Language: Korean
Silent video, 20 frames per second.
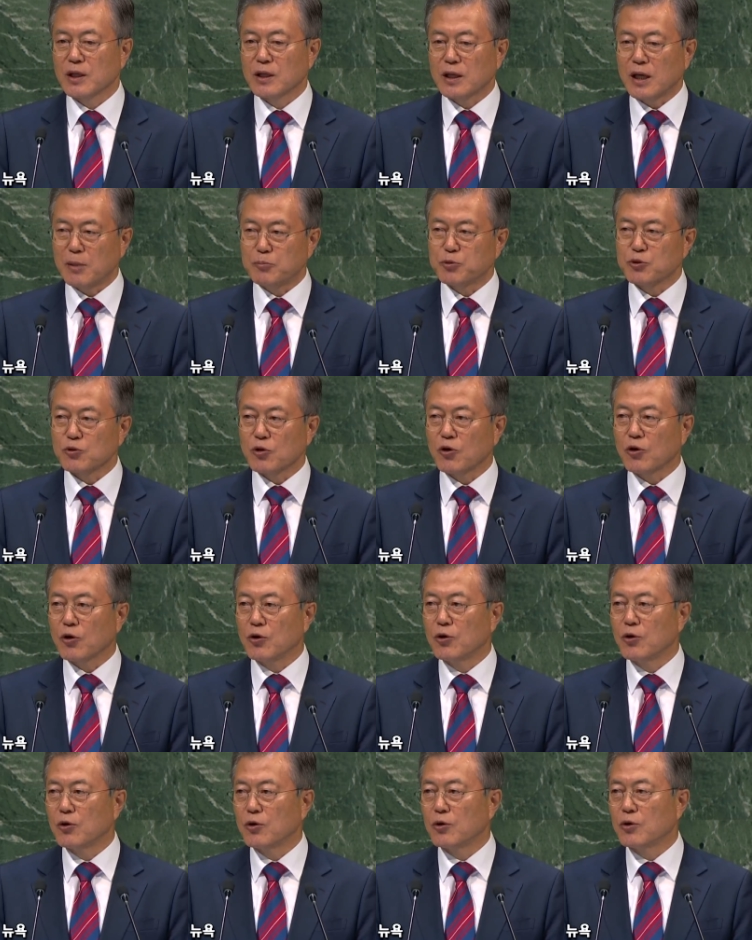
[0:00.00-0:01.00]

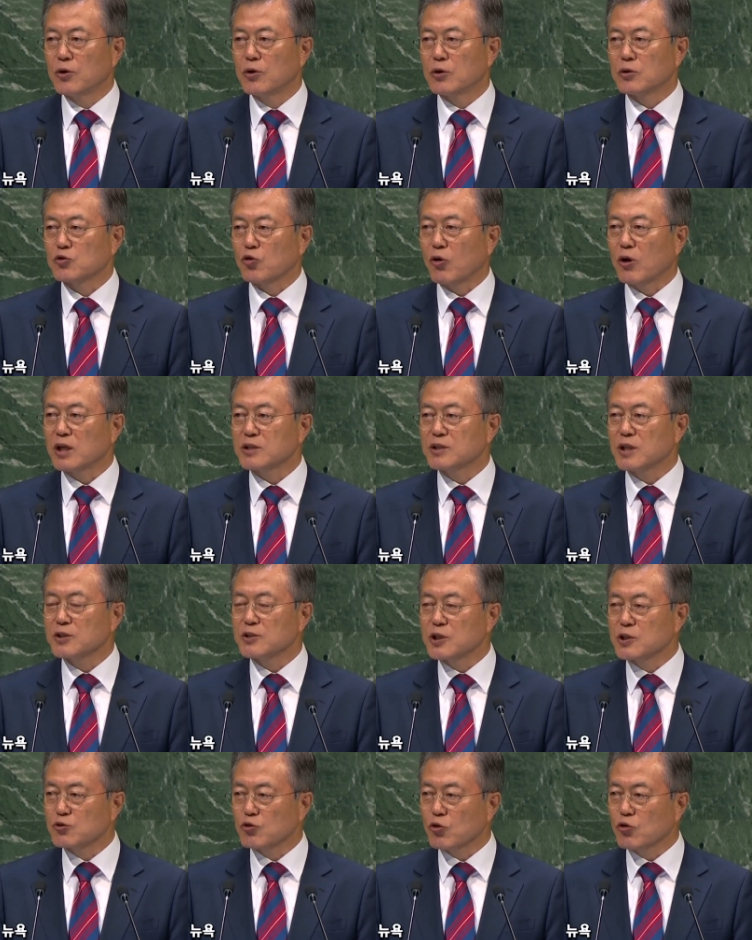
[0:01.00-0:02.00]
앞으로 동아시아 철도